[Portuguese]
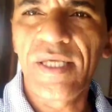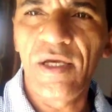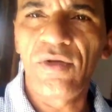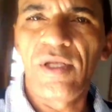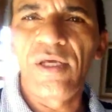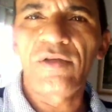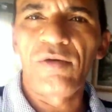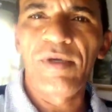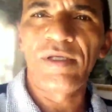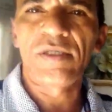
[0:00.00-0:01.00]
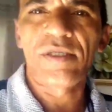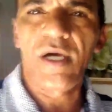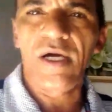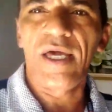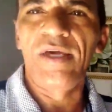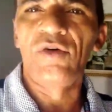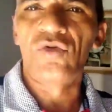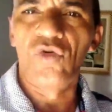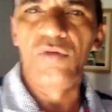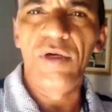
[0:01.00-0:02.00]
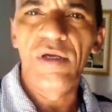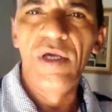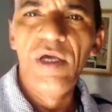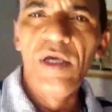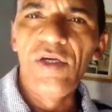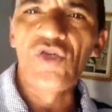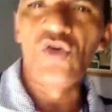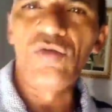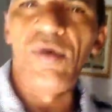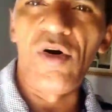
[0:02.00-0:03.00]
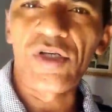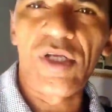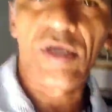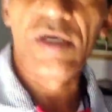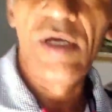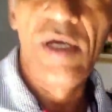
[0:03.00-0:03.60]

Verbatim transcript: certo ali, também está, que é YouTube. E Júnior mostra.